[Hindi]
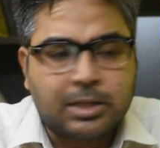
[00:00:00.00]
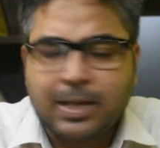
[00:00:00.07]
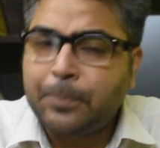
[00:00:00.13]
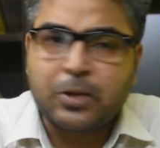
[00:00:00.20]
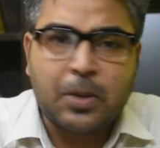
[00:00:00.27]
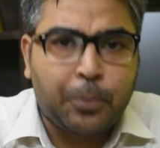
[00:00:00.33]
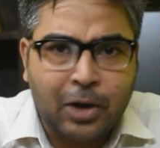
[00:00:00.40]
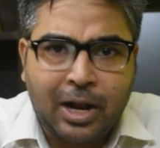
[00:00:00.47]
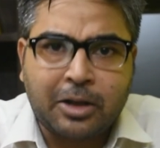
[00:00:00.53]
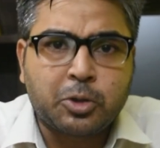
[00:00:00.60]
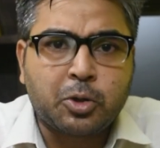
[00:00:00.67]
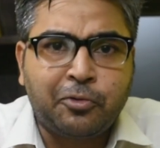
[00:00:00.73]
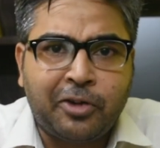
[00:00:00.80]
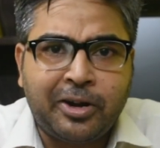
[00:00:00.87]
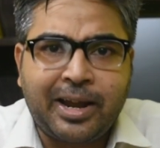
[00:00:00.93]
सबसे पुराना
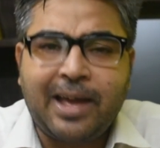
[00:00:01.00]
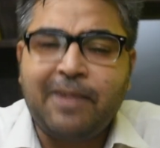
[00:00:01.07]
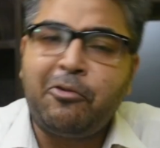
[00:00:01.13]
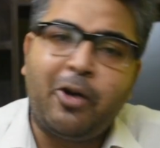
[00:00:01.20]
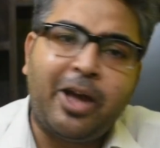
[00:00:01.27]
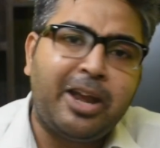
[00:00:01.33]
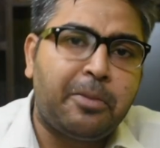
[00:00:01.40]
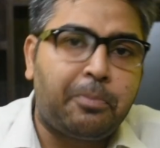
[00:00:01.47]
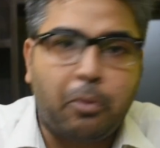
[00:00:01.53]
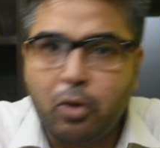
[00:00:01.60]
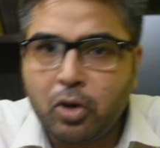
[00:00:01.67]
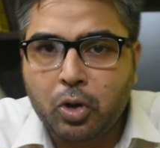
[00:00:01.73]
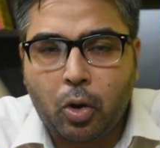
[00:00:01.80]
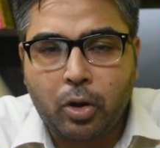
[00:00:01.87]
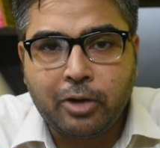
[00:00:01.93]
जो फंड है वो है
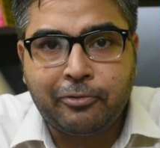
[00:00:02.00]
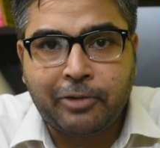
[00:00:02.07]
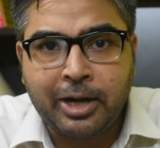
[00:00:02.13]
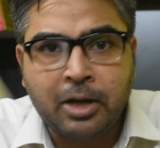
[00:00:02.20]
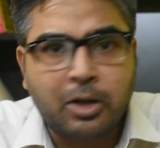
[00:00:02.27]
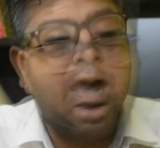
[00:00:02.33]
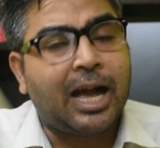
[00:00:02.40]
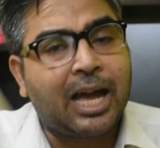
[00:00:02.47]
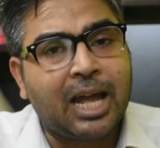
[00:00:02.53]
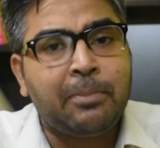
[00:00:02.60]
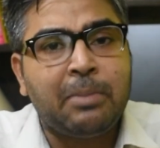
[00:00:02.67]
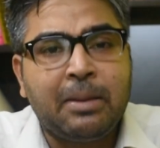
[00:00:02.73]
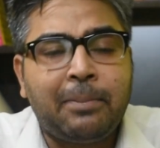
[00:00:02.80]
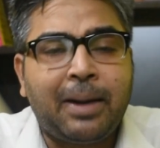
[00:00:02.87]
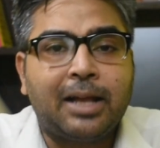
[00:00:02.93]
निपोन कॉन फंड
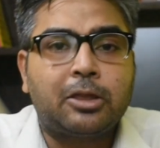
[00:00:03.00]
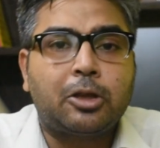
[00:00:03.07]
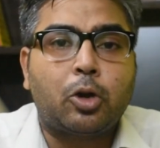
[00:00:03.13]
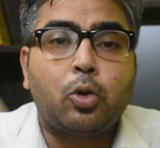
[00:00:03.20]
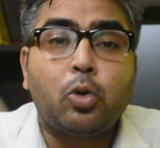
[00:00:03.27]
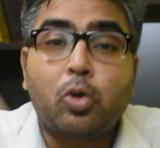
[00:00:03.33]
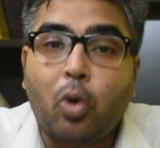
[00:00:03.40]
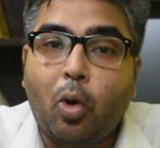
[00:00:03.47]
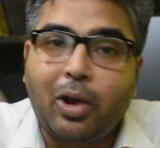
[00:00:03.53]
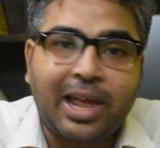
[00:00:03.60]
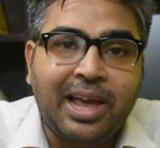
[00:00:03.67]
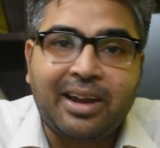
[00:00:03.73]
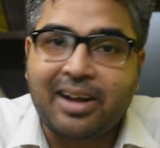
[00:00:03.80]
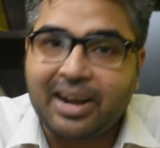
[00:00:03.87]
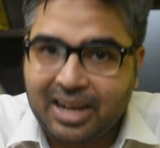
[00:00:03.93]
अगर मैं बात करूँ
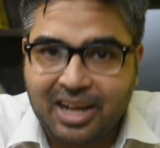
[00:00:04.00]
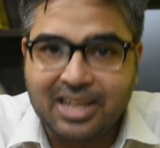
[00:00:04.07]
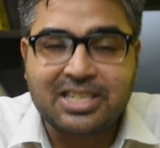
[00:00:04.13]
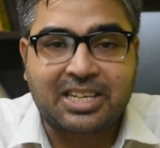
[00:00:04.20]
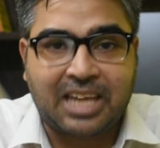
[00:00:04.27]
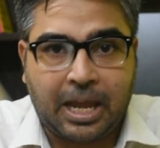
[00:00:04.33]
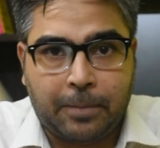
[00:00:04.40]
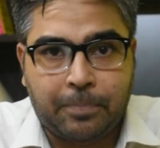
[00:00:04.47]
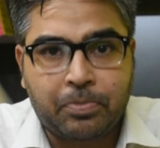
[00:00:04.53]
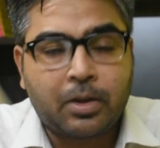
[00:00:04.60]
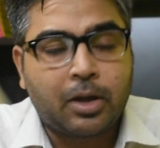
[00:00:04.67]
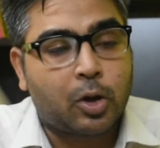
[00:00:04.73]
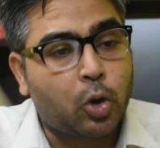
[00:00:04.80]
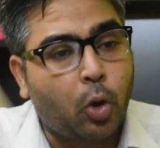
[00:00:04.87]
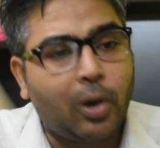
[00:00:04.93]
रोलिंग रिटर्न्स की
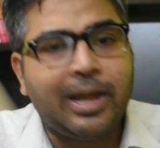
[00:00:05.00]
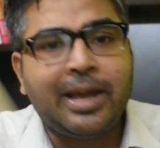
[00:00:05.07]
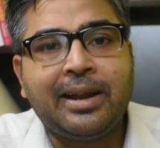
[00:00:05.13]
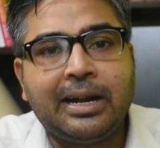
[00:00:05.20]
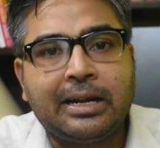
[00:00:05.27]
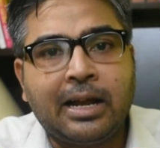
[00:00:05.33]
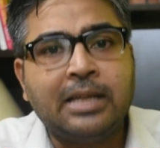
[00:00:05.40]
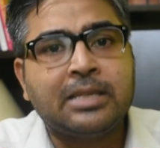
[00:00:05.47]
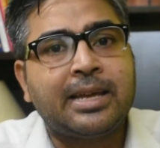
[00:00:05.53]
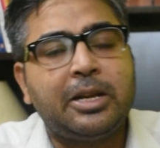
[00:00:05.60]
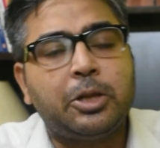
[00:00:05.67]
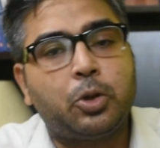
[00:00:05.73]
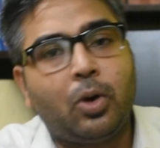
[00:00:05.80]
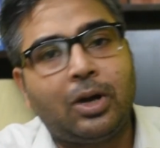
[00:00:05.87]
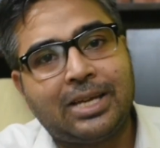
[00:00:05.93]
रोलिंग रिटर्न्स
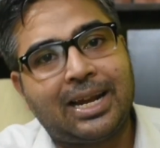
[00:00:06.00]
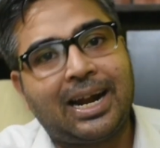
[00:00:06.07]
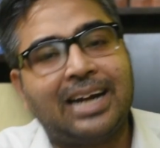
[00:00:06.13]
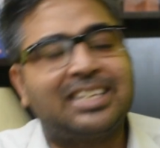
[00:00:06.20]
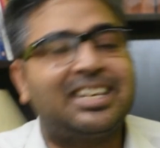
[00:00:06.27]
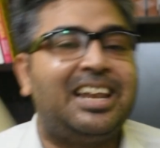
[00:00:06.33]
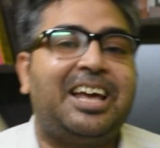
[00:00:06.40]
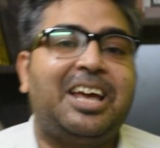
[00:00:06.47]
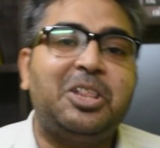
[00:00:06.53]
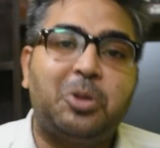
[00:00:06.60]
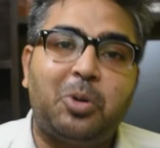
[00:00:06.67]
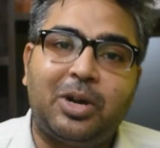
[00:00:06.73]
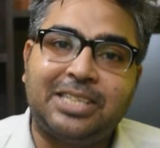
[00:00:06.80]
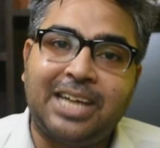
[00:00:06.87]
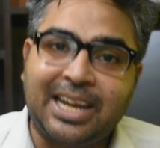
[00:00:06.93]
यानी 2008 से लेकर
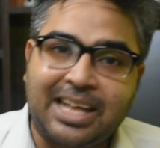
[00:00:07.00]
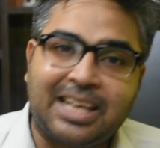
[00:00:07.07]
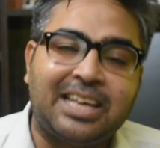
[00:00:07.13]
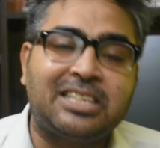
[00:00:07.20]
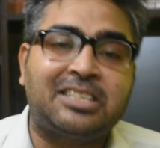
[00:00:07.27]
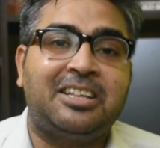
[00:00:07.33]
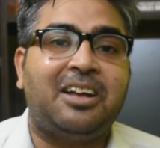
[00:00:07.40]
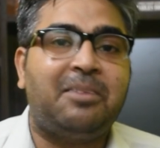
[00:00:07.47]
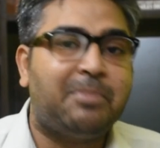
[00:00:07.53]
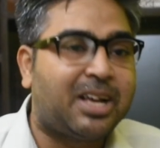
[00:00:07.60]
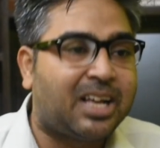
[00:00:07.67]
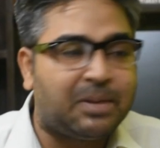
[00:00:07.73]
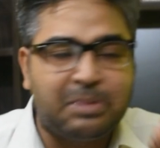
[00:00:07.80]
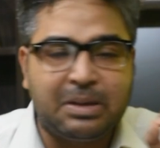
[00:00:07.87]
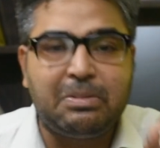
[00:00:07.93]
2021 तक
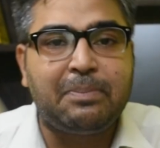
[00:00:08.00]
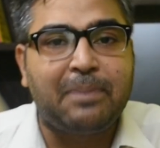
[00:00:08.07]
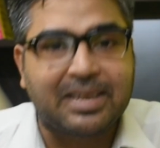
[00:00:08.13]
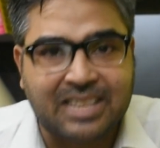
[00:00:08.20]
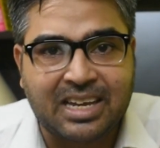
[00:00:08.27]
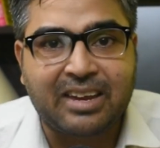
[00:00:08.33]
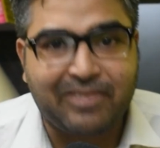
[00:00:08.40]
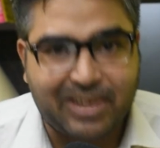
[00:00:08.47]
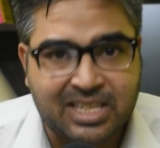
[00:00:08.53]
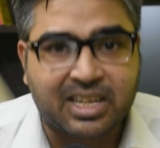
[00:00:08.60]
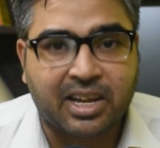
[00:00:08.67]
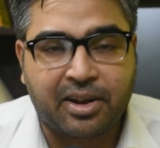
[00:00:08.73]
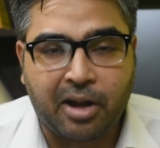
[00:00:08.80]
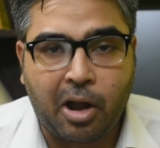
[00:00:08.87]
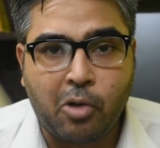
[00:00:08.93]
मैं कभी भी पैसा निवेश
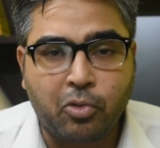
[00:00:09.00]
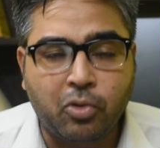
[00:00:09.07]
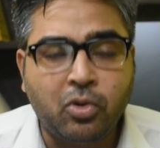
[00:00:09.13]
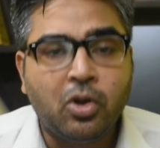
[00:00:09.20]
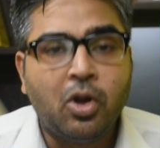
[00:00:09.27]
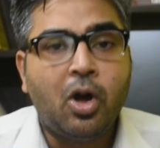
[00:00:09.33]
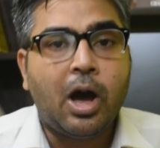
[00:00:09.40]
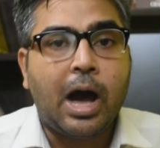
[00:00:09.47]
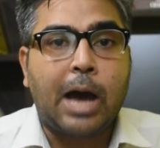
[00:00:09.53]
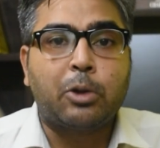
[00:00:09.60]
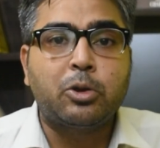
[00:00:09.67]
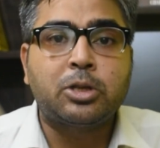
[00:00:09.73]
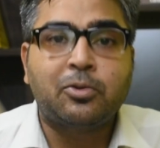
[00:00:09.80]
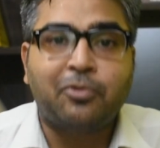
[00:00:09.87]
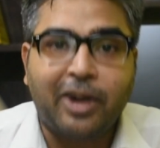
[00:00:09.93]
कर रहा हूँ
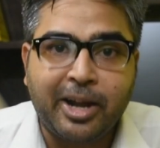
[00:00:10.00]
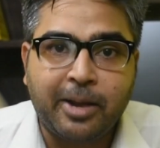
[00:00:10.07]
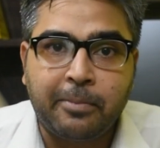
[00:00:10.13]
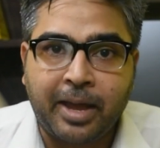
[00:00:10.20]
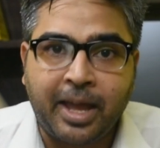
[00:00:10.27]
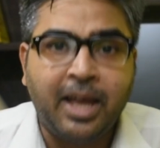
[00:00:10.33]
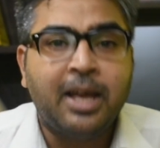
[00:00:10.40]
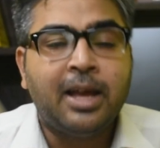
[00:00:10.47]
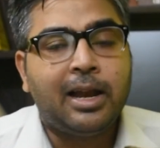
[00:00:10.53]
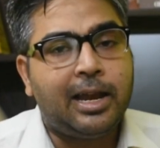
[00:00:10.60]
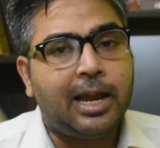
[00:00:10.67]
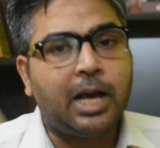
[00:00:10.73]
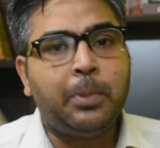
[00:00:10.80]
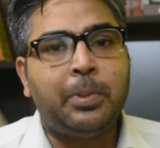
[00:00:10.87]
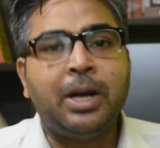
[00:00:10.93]
और उस फंड में
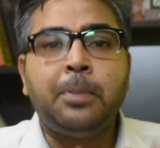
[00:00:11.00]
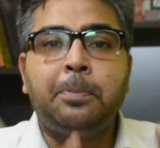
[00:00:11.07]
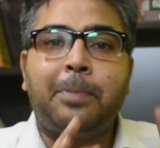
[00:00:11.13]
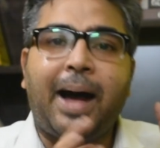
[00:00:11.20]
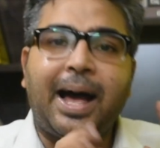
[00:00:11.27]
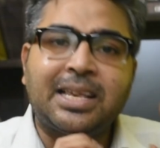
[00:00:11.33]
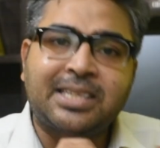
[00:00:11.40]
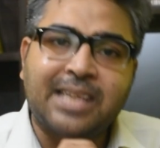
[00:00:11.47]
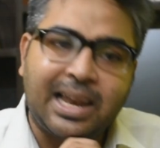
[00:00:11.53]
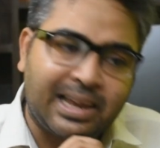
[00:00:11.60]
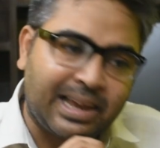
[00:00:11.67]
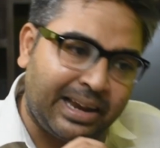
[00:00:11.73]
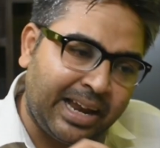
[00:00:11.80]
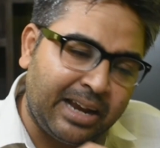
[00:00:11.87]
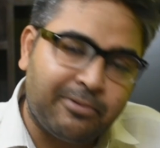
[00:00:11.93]
लगभग पाँच
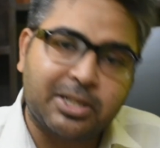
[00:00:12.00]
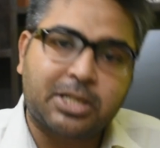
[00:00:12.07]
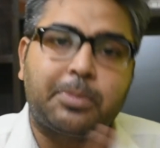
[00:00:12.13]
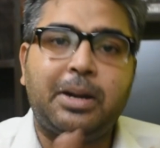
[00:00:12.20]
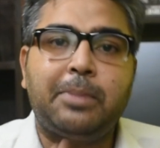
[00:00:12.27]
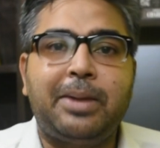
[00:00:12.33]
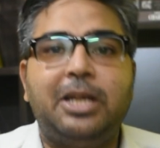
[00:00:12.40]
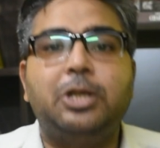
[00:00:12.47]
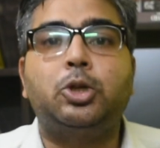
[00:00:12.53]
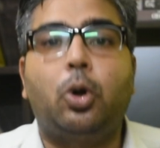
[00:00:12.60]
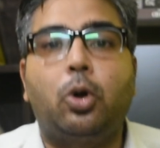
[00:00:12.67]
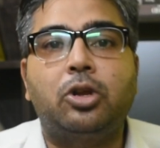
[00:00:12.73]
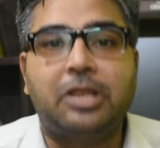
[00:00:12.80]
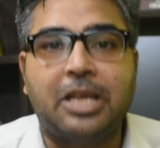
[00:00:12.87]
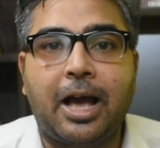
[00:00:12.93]
साल के लिए इन्वेस्टमेंट मैंने
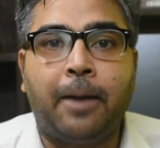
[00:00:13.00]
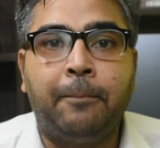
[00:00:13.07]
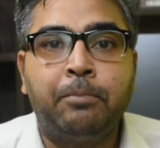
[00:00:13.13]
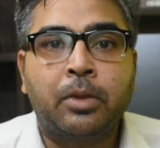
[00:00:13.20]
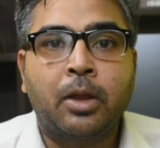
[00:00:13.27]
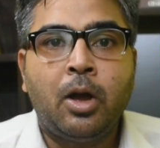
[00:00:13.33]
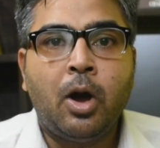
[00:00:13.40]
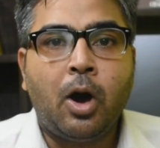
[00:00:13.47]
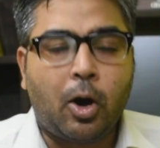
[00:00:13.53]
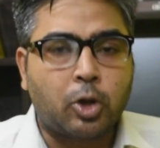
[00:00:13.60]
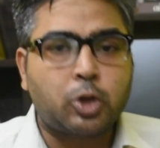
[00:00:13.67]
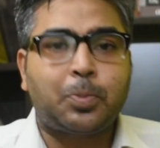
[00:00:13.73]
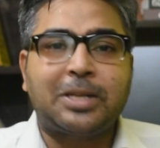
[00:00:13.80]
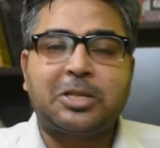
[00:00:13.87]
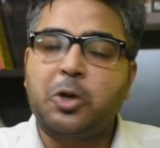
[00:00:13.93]
छोड़ दिया
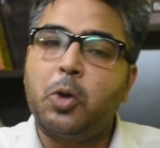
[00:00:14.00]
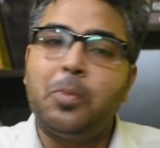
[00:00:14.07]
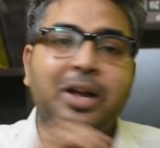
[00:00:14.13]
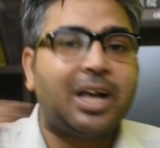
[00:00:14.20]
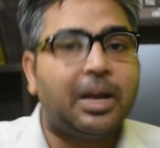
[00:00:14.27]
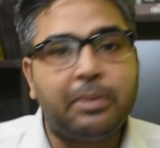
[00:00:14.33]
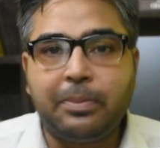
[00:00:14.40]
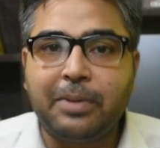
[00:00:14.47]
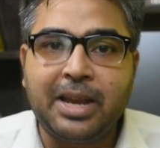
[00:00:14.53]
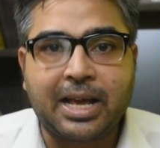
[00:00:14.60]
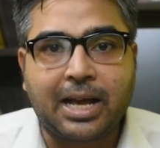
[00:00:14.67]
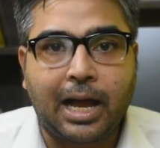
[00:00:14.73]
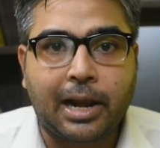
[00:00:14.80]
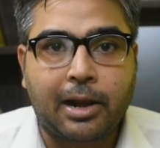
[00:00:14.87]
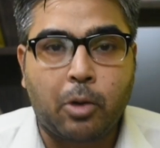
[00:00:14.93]
और उस पैसे को मैं कभी भी
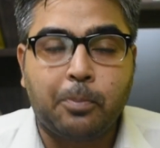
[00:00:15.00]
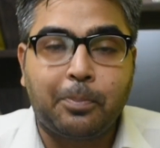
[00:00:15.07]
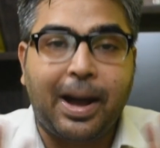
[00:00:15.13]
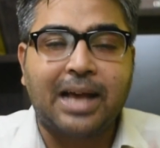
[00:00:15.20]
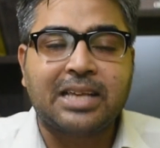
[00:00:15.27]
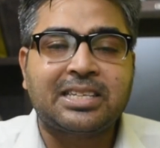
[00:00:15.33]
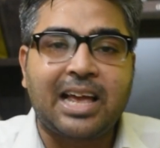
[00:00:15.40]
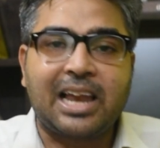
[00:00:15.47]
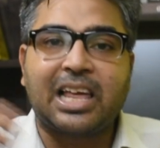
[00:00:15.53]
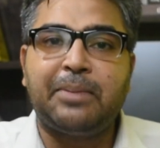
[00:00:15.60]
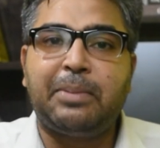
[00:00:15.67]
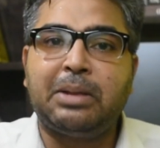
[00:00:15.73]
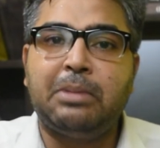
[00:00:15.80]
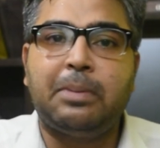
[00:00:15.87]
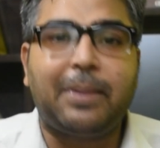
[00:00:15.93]
निकाल रहा हूँ पाँच साल
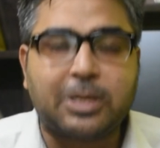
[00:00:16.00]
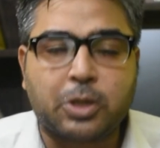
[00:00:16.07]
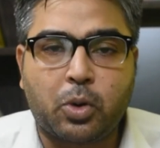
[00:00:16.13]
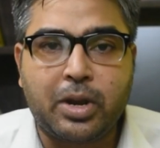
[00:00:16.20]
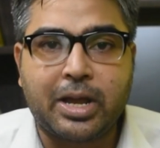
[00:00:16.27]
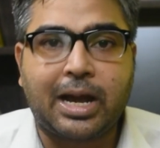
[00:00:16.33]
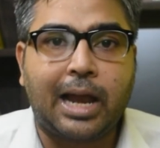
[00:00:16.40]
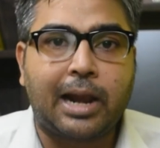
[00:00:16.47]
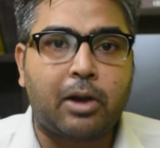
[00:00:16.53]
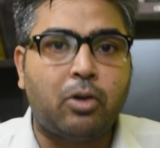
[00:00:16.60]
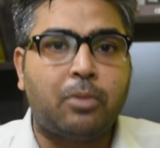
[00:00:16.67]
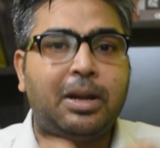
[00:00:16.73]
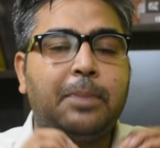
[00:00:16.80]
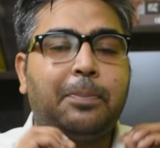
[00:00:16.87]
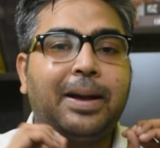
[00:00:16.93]
के बाद मैं पैसे को निकाल रहा
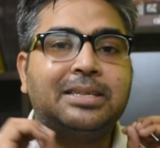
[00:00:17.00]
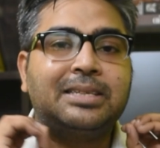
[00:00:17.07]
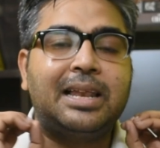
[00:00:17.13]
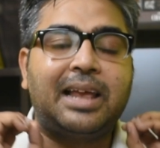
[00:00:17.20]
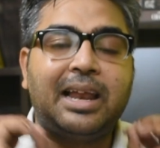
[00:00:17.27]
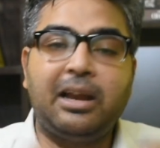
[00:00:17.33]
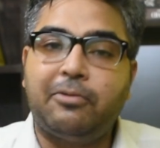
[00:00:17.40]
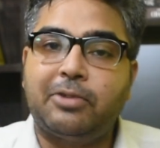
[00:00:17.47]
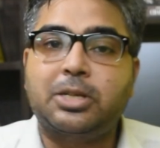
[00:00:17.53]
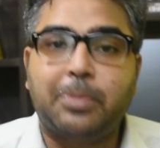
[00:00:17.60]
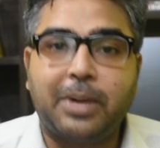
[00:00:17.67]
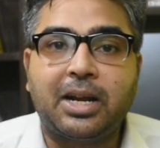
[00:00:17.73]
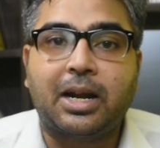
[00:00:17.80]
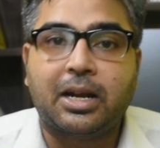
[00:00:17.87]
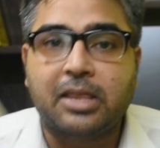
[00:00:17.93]
हूँ और मैंने पाँच साल के लिए
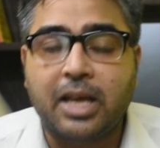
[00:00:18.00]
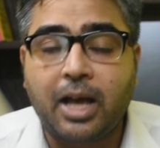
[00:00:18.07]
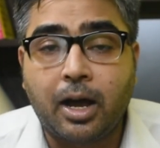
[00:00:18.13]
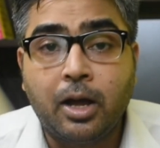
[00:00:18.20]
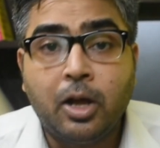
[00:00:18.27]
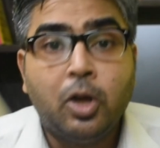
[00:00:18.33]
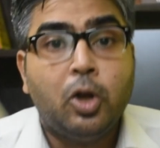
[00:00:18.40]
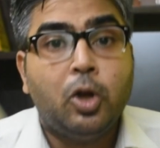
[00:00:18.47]
इन्वेस्टमेंट कर दिया